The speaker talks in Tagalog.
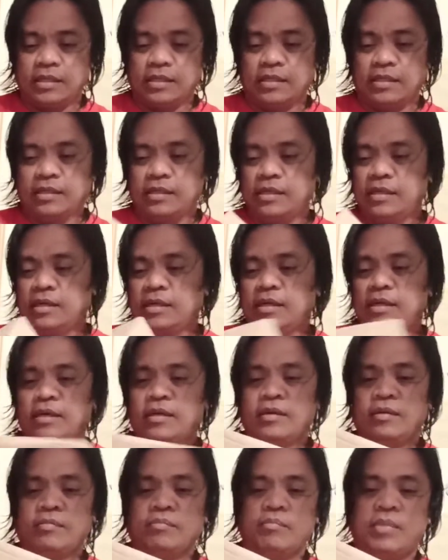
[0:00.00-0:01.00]
isang
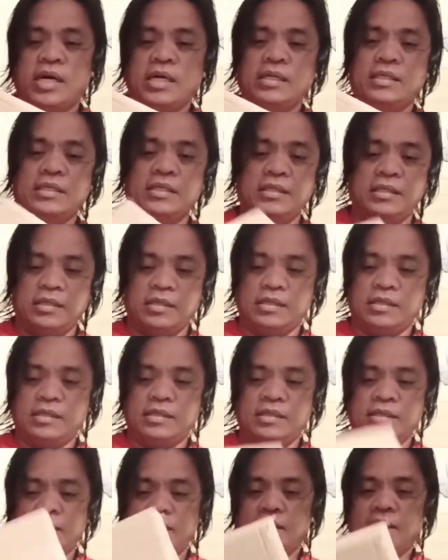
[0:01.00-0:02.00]
box.
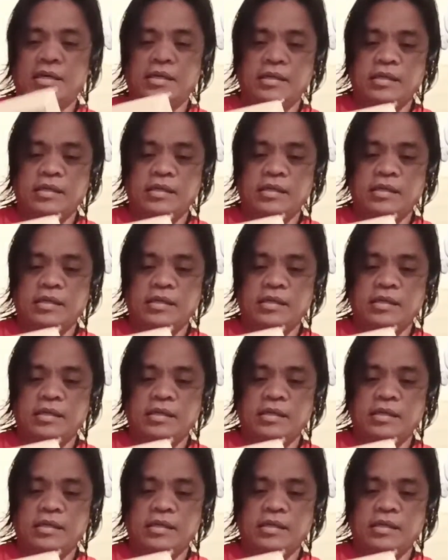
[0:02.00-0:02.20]
Uh,